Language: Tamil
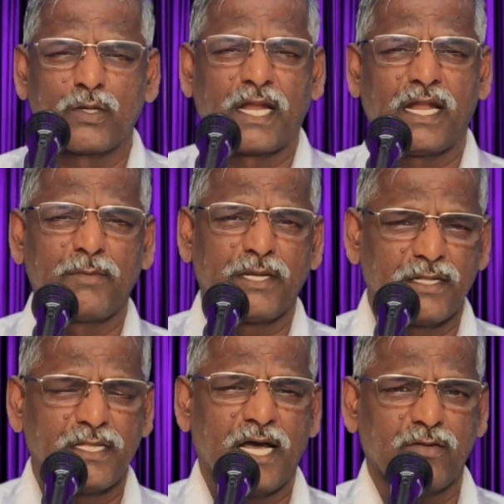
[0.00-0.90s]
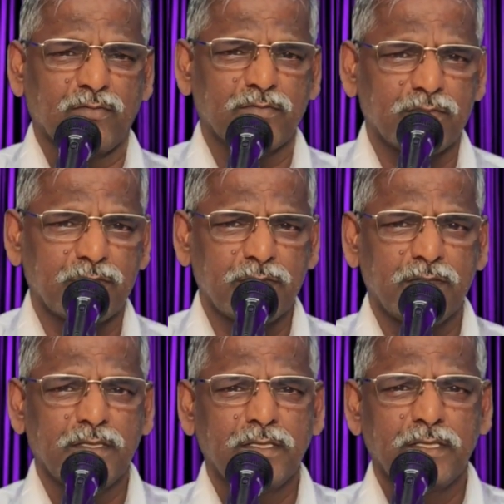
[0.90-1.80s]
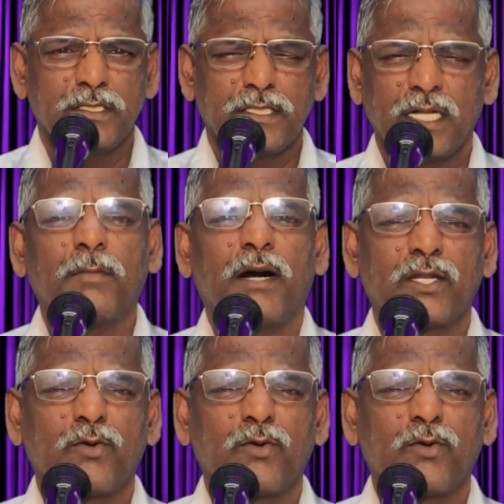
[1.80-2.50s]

சூழ்நிலையில் நாம் இருந்தாலும் நாம்